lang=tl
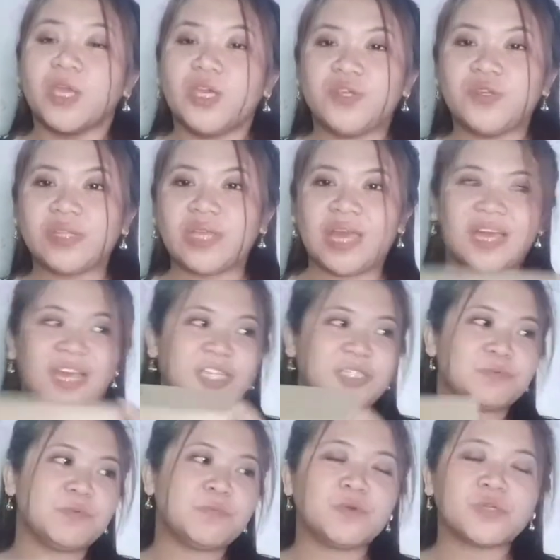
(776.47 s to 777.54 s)
Yun nga
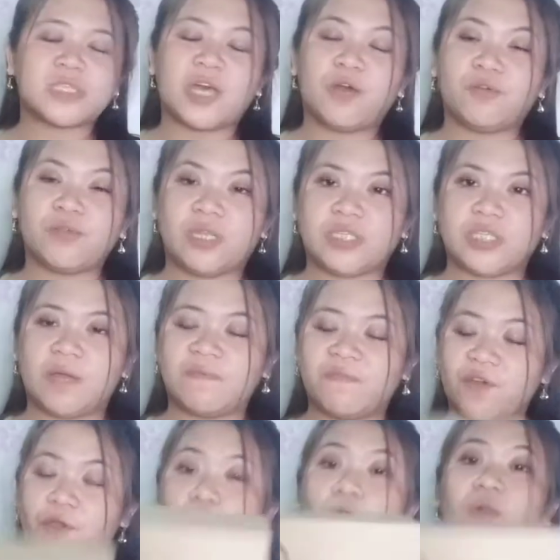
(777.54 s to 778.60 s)
guys, bubuksan ko na siya
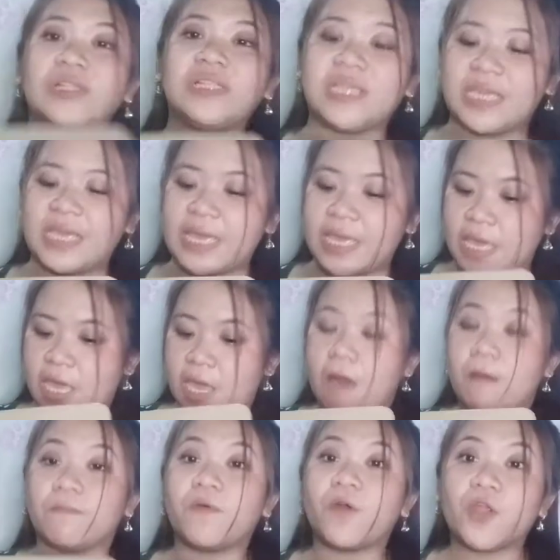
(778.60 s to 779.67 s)
for only
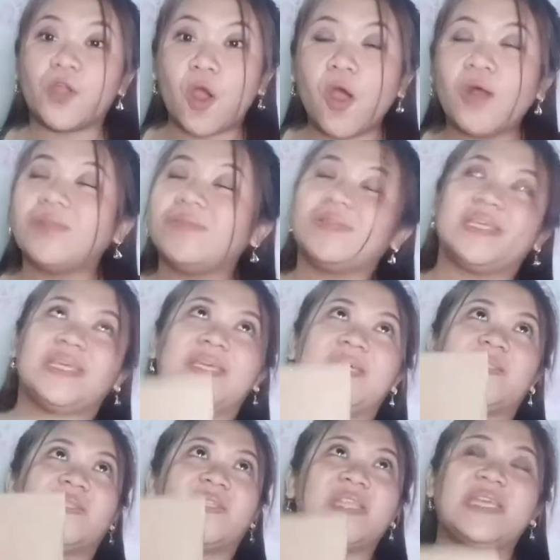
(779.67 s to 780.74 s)
for
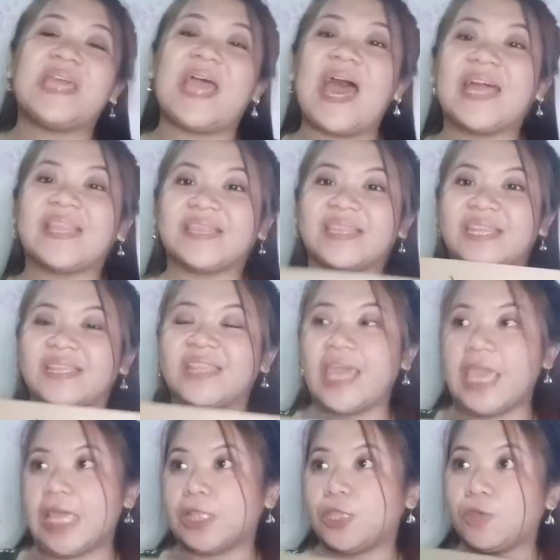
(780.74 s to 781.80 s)
only
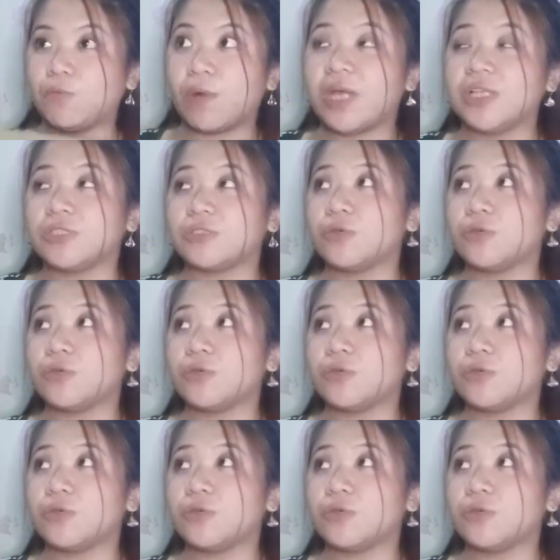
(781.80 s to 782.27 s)
381.